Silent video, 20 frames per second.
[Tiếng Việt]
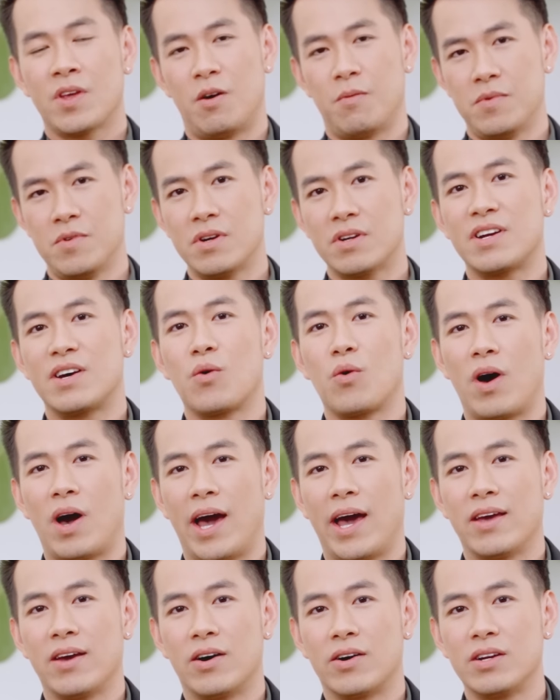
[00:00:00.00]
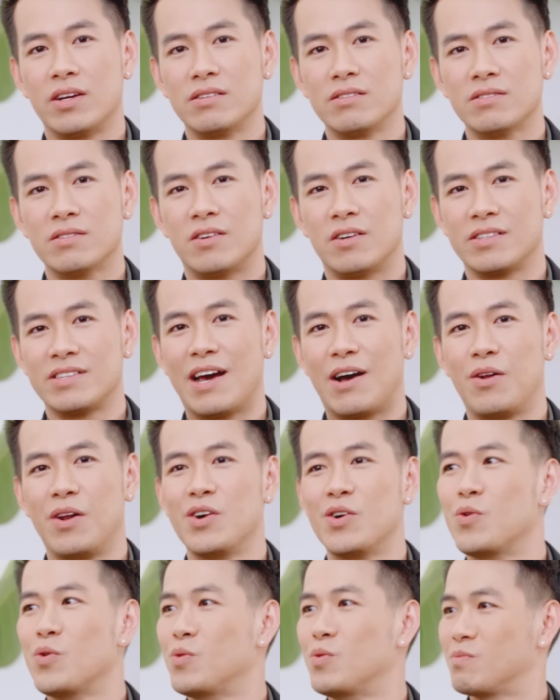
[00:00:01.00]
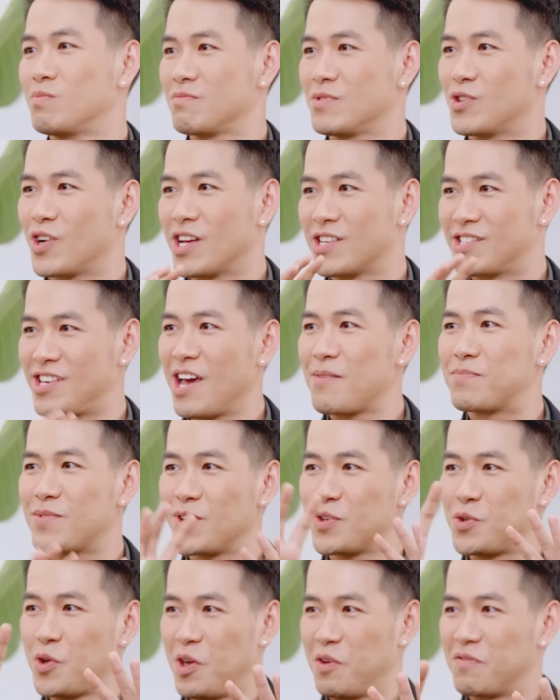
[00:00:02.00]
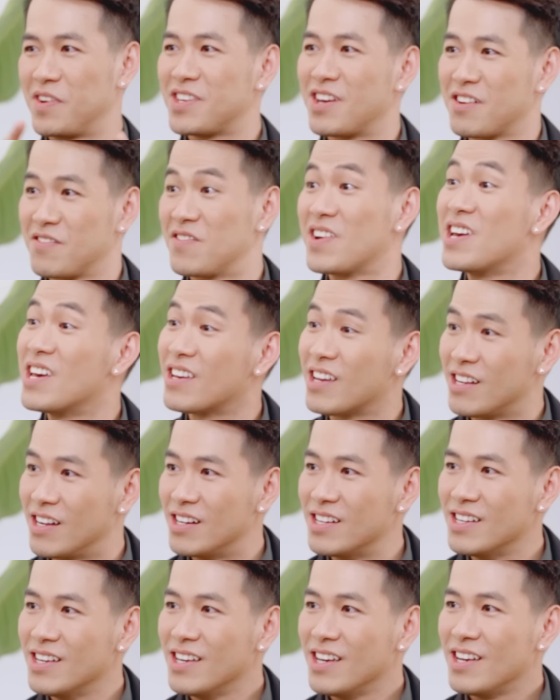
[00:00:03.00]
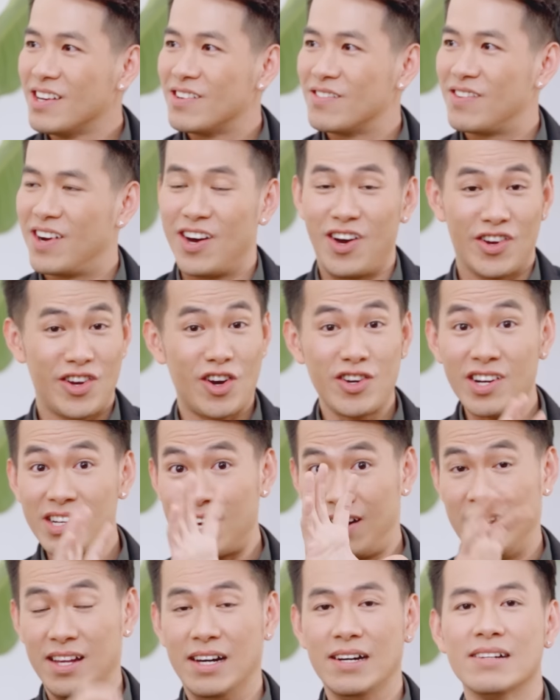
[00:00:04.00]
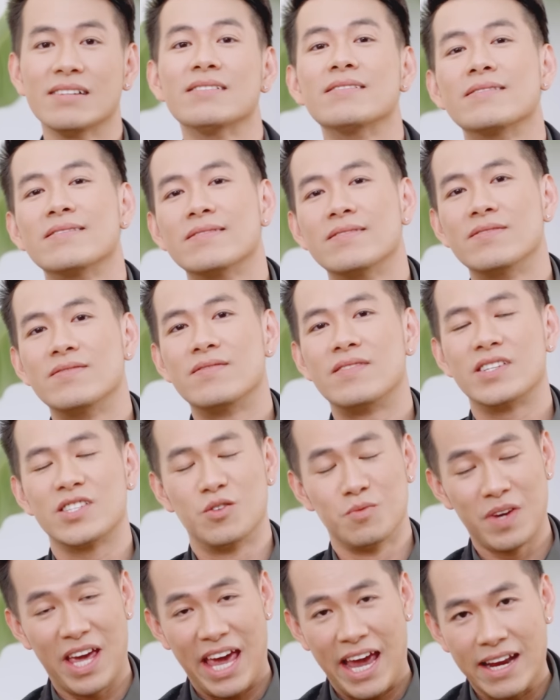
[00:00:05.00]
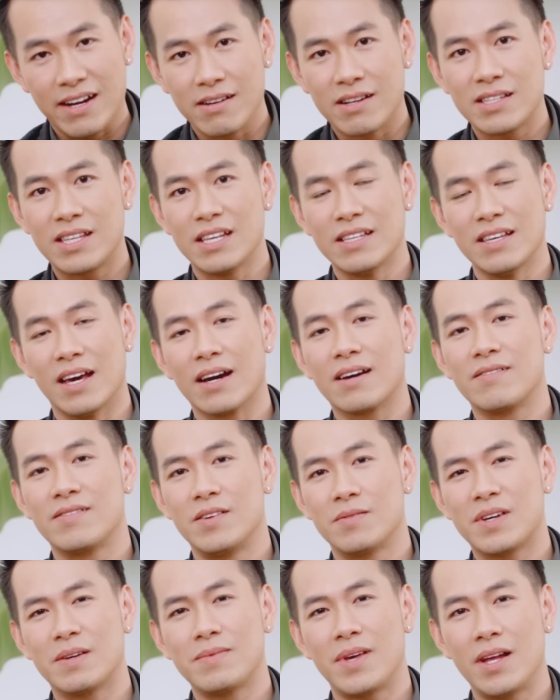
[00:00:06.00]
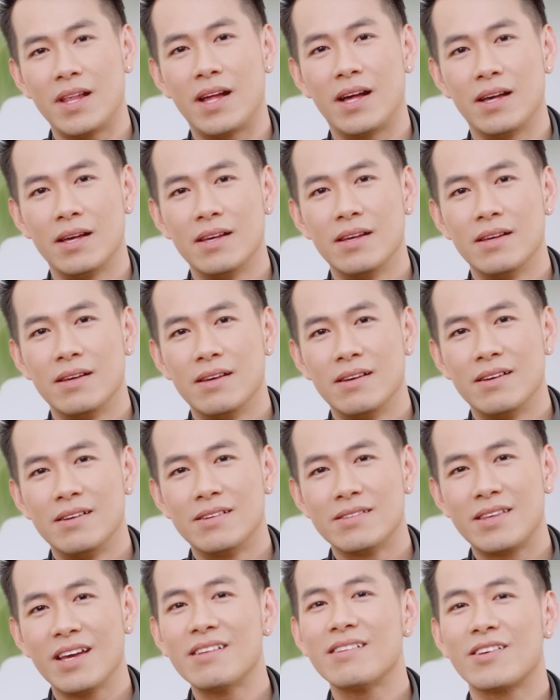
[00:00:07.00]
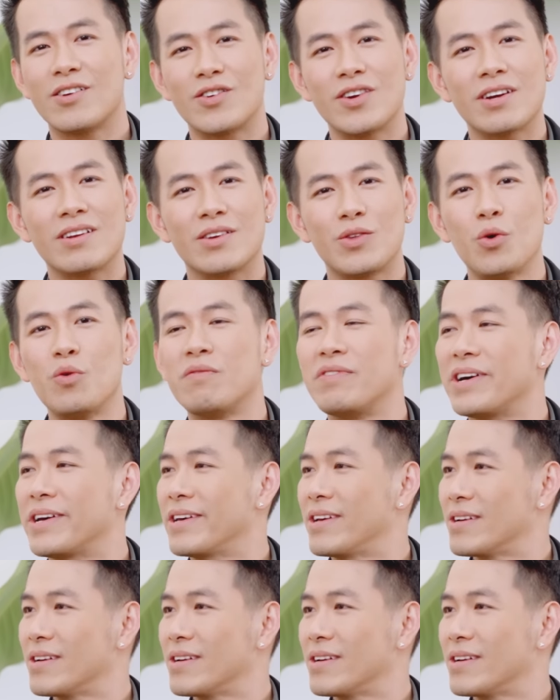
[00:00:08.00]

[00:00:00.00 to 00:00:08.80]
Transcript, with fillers: họ bước ra ngoài, họ đứng, họ giao lưu, là sếp nói chuyện với nhân viên gì đó. Và họ nói rất là lớn và Dũng nghe được cái tiếng Nhật và Dũng cảm thấy là tiếng này nó rất là thú vị.